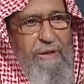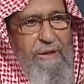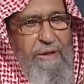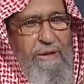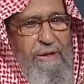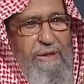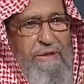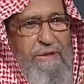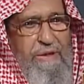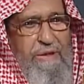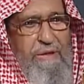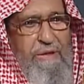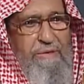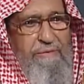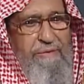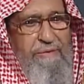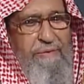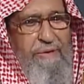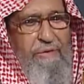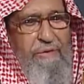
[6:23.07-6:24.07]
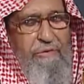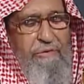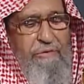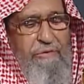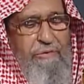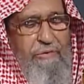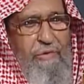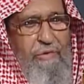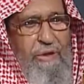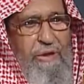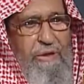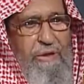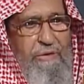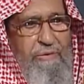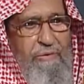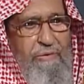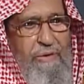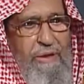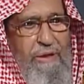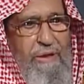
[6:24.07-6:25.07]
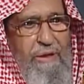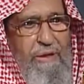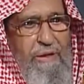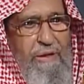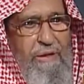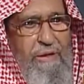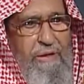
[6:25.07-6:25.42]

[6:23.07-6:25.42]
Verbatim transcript: الناس اللي بما كنتم تعلمون